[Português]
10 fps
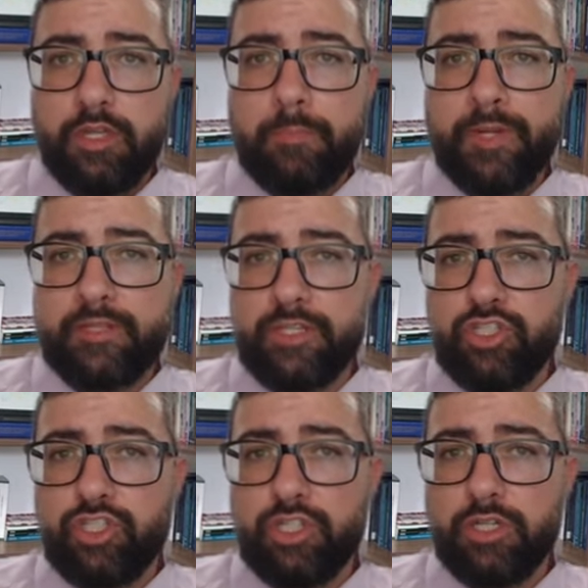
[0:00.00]
e
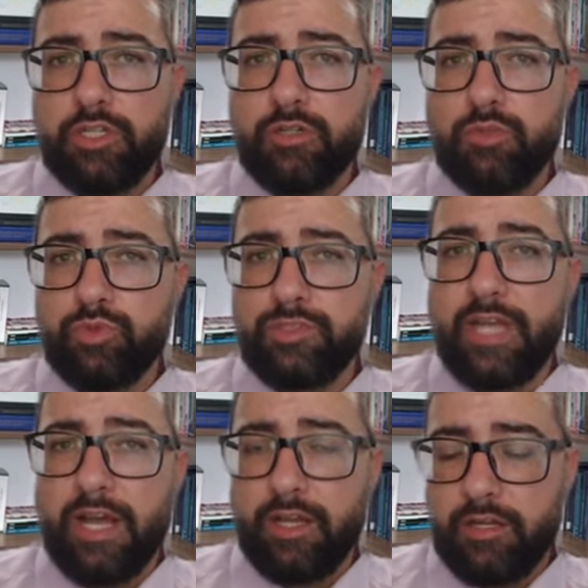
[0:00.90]
pretendia
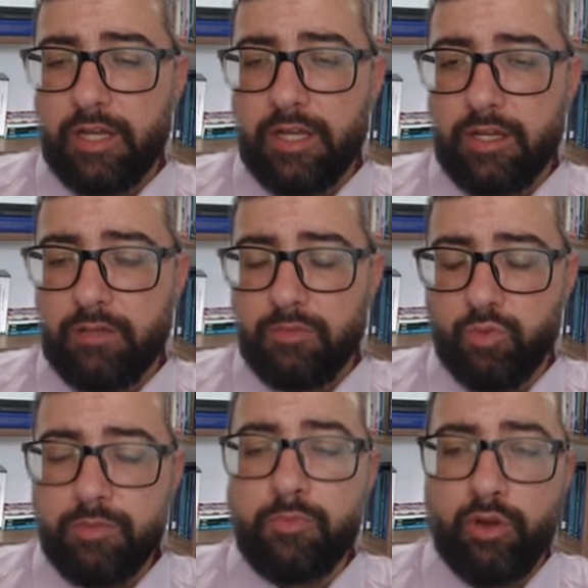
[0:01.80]
usar a,
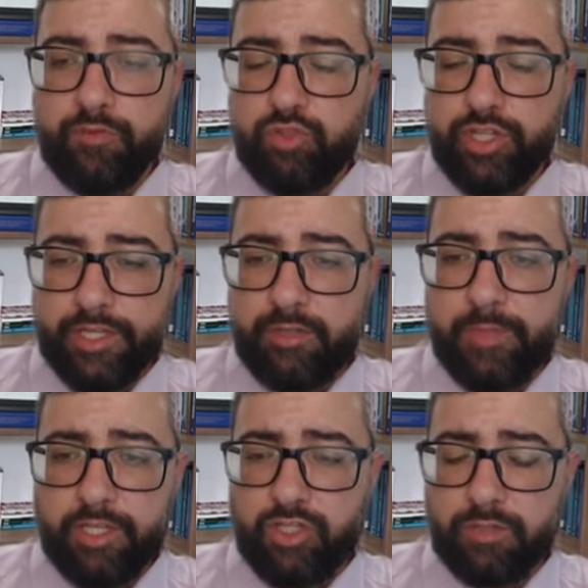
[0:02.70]
o imóvel
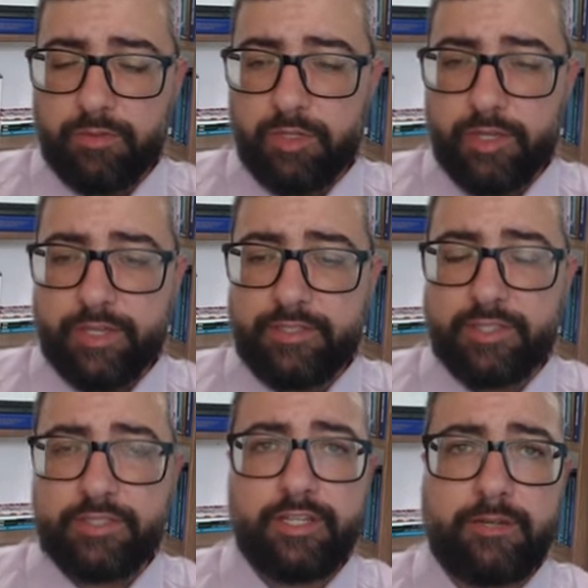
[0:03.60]
diretamente, eh,
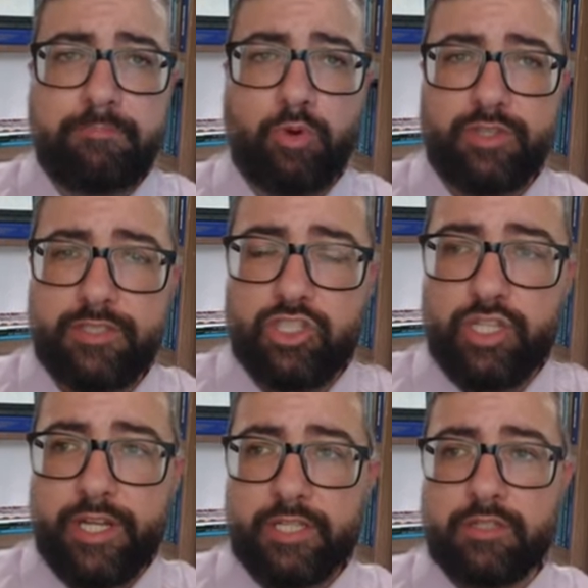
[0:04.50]
exercer a posse
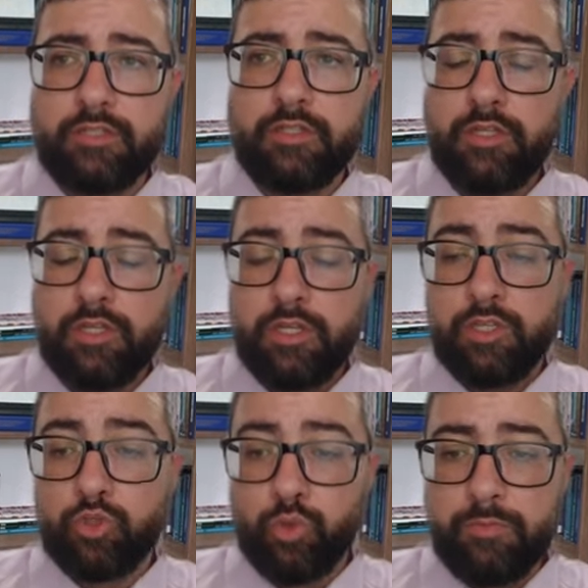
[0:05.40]
direta
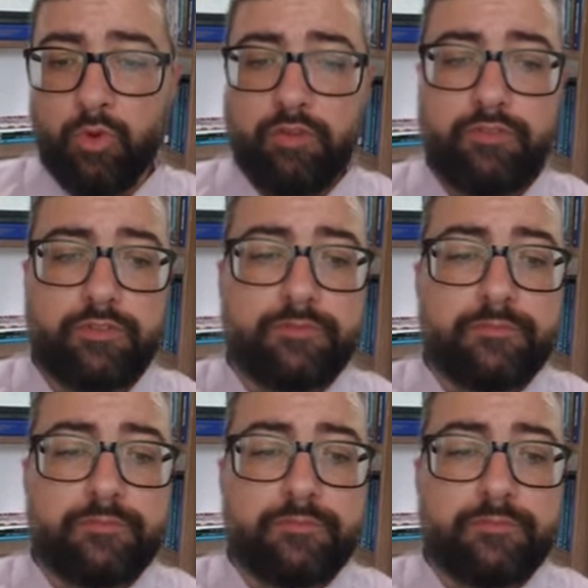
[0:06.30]
do imóvel.